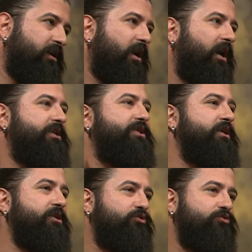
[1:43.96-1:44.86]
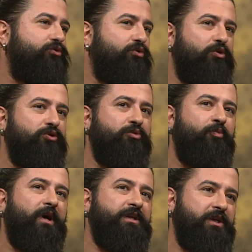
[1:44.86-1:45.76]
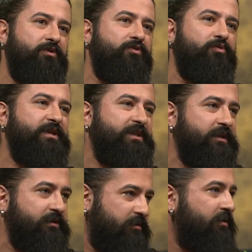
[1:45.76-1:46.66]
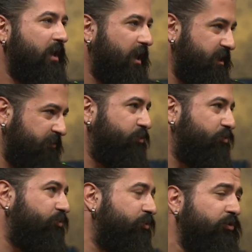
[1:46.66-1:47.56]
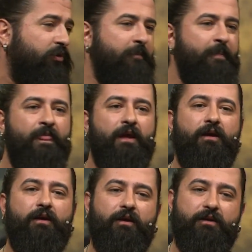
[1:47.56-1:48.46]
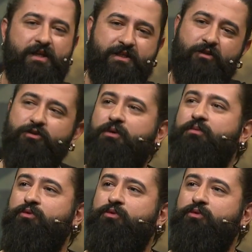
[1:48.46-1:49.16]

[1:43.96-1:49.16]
Hani Cengiz Kurtoğlu'nun bu parçayı okuması ayrı bir duygu. Evet e, Sezgin hocamın bunu